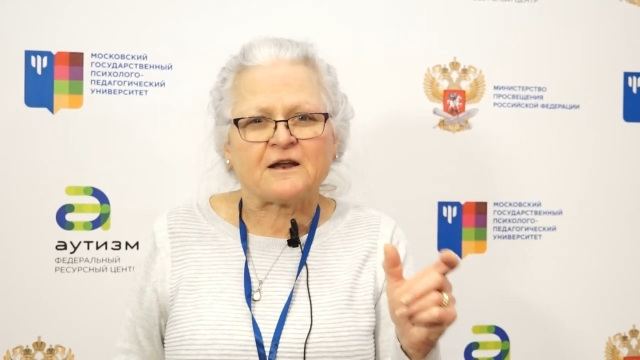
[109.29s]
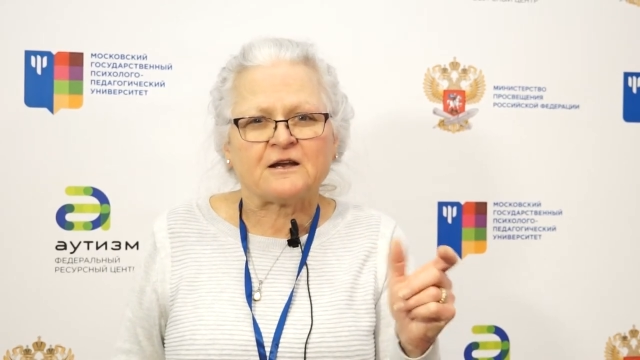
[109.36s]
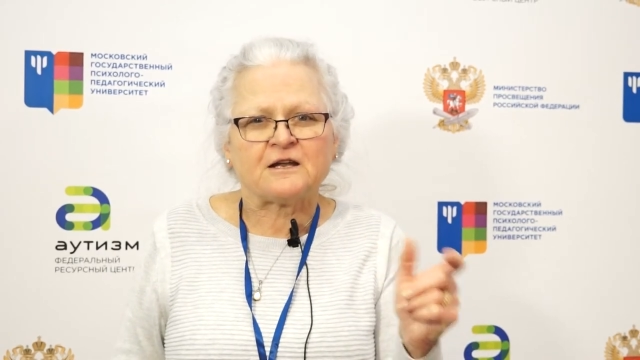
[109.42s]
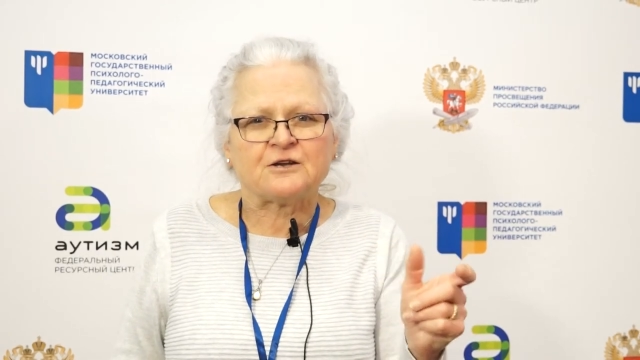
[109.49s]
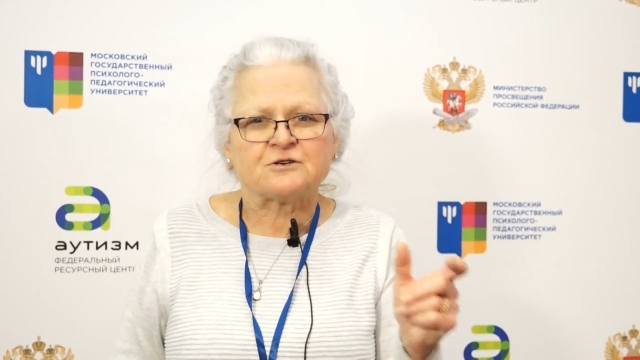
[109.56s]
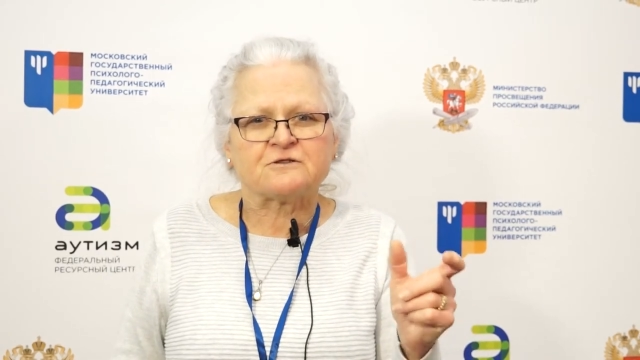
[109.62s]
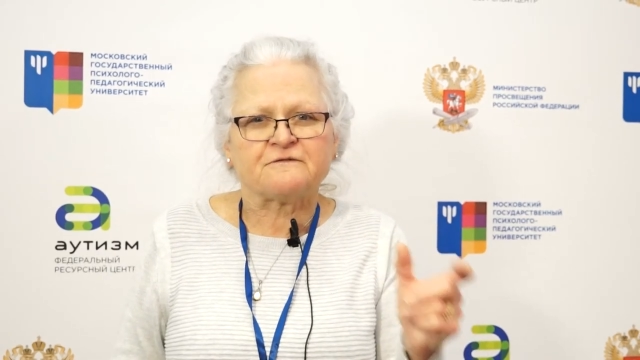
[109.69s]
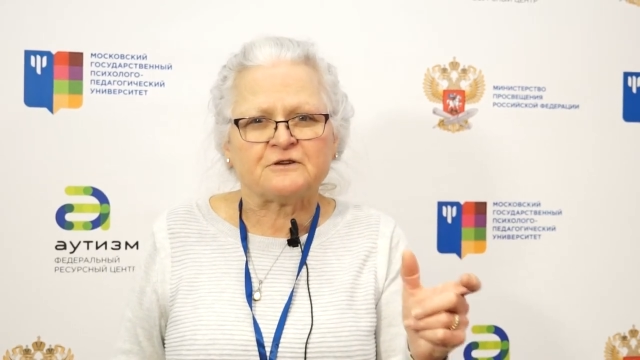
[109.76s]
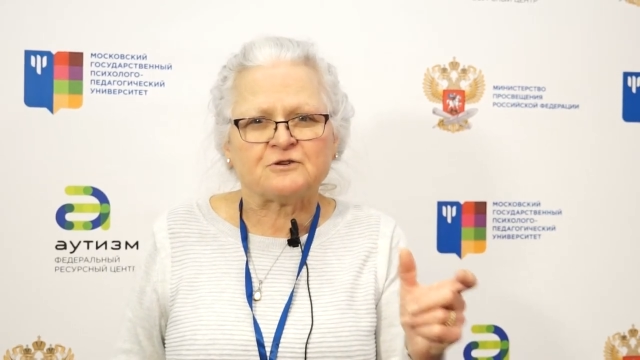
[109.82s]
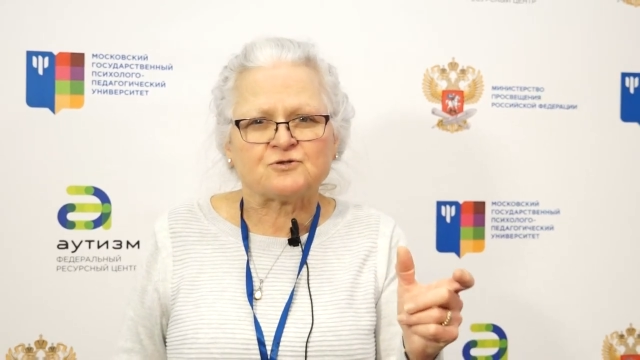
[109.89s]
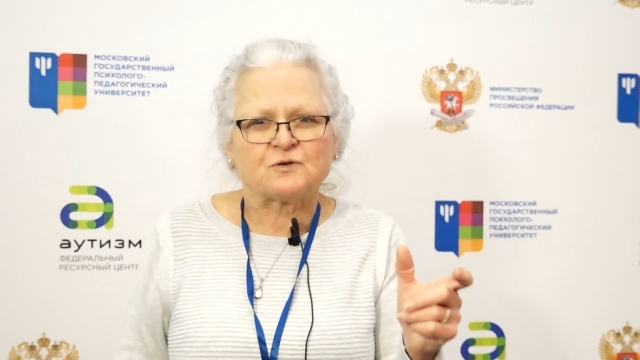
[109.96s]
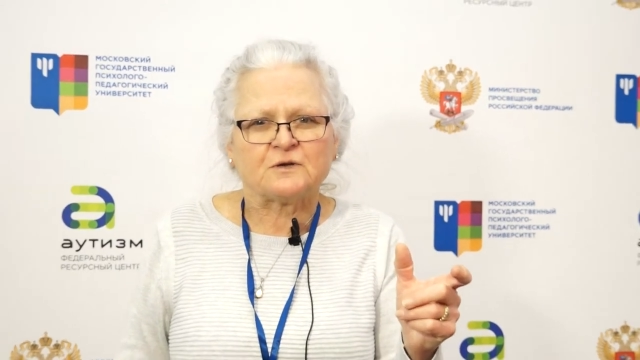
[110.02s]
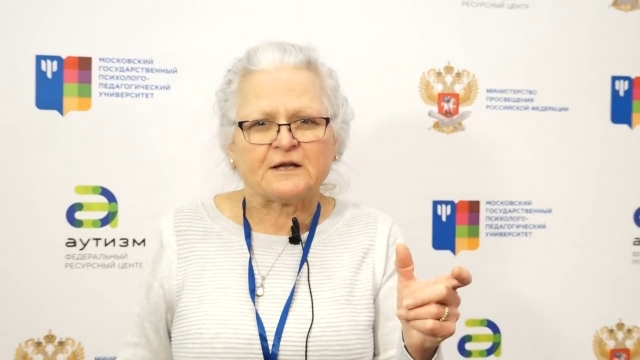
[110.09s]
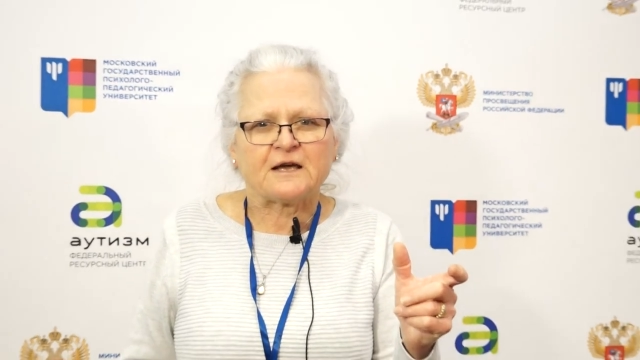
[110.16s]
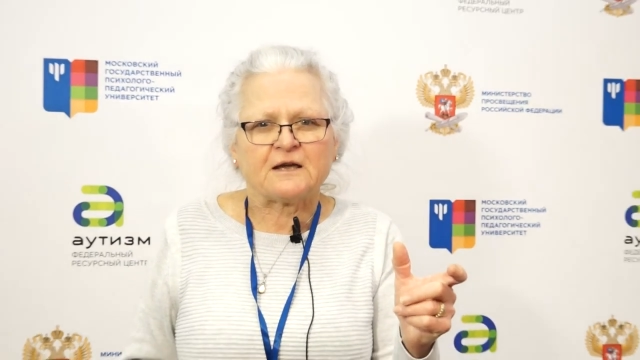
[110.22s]
Это
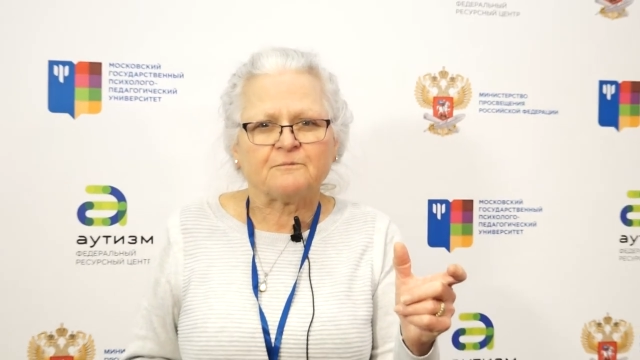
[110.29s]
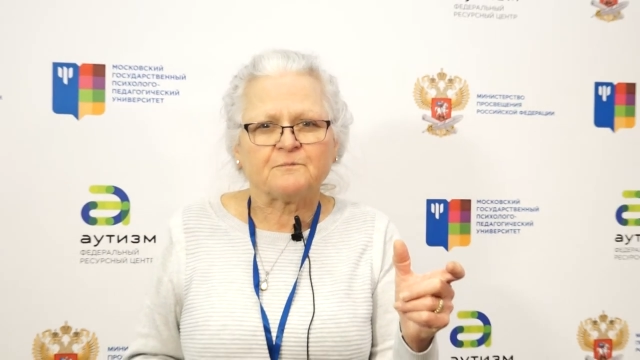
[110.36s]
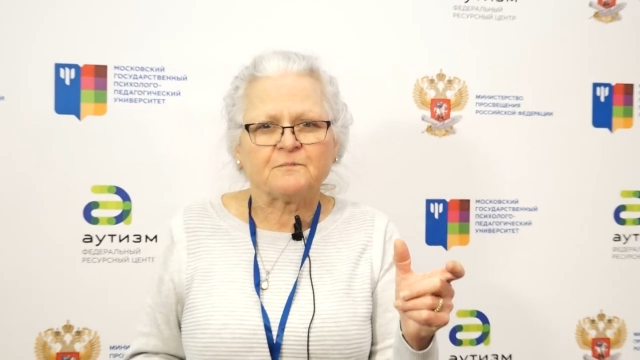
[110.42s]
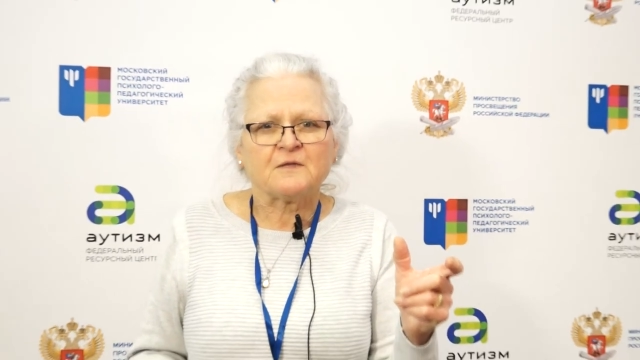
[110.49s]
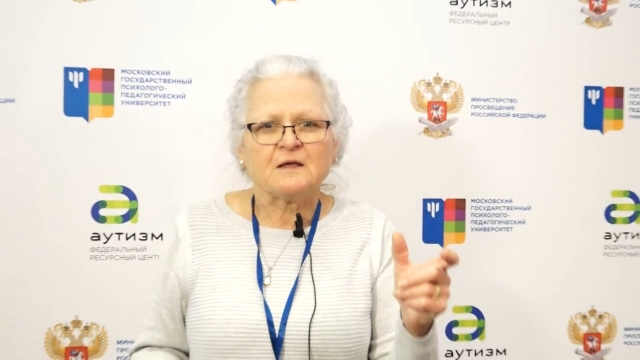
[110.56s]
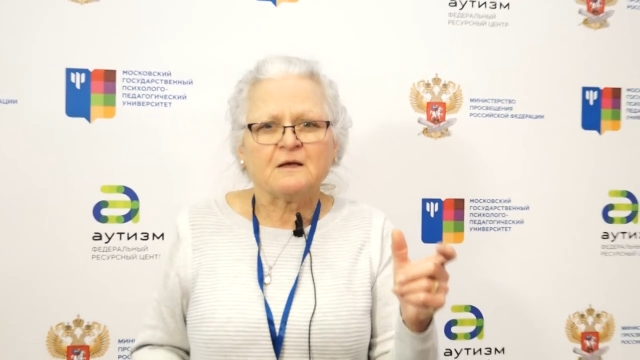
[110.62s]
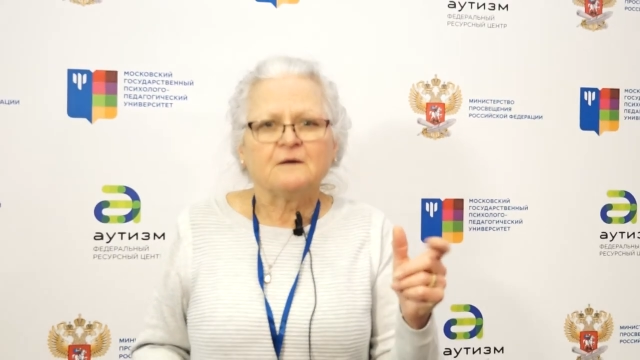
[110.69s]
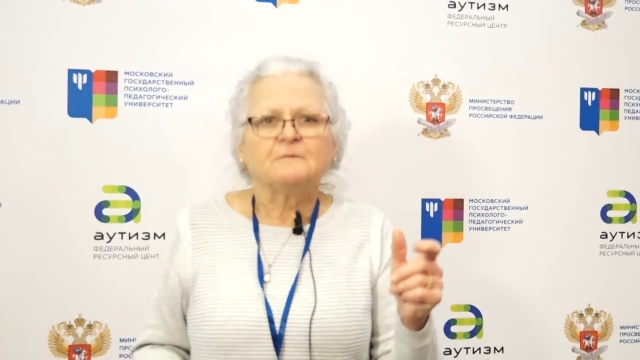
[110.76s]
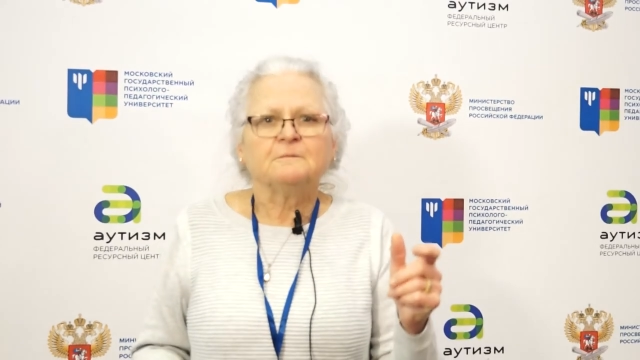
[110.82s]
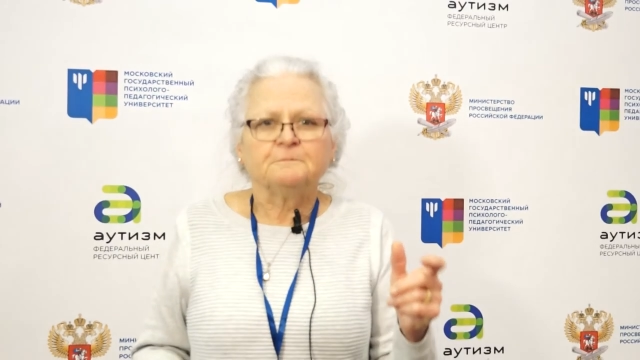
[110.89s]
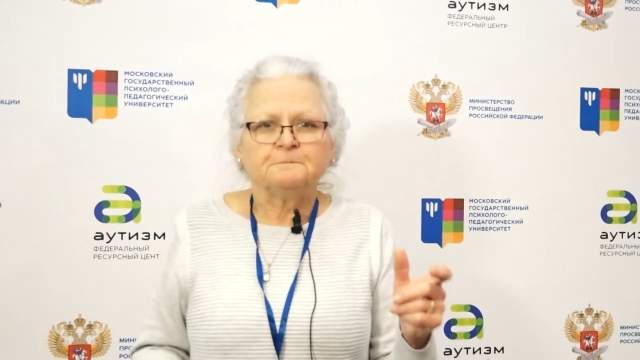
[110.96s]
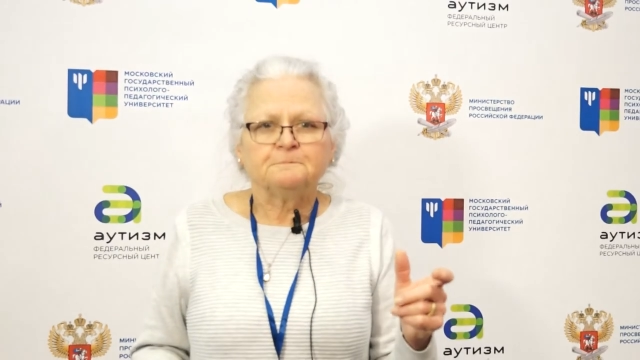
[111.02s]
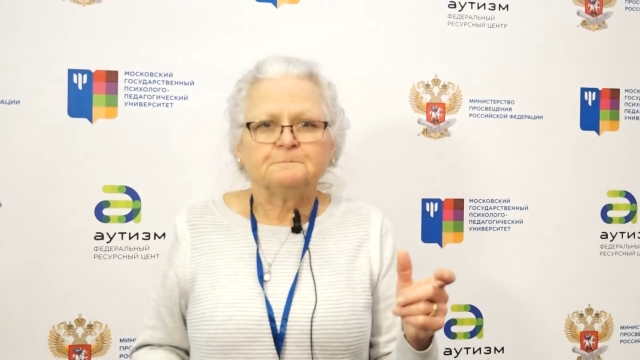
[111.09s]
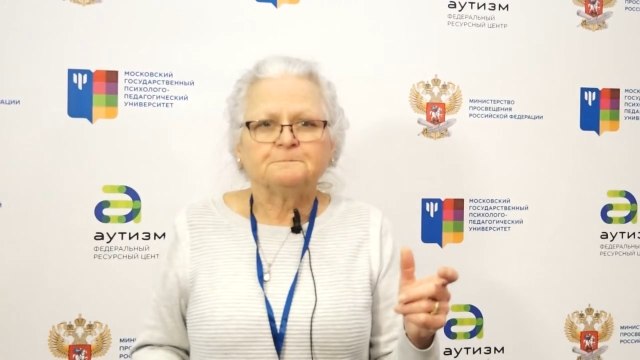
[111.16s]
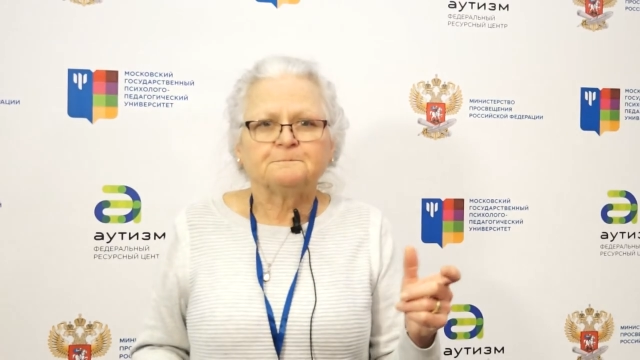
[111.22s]
все очень
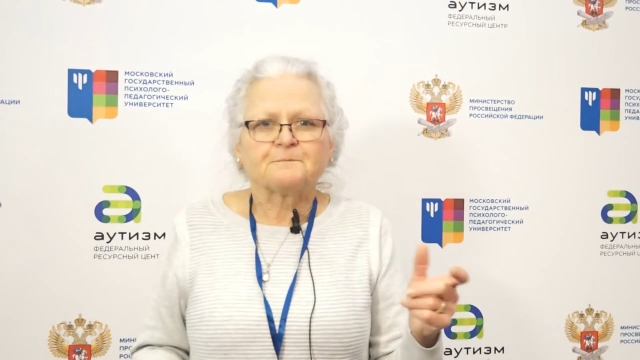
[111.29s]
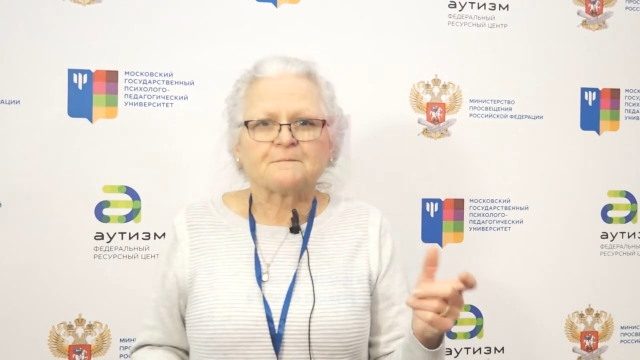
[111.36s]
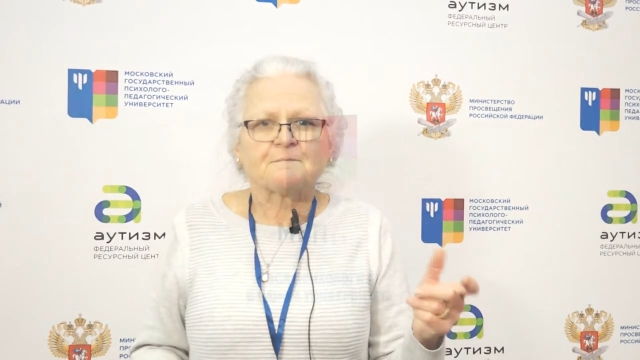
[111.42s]
индивидуально.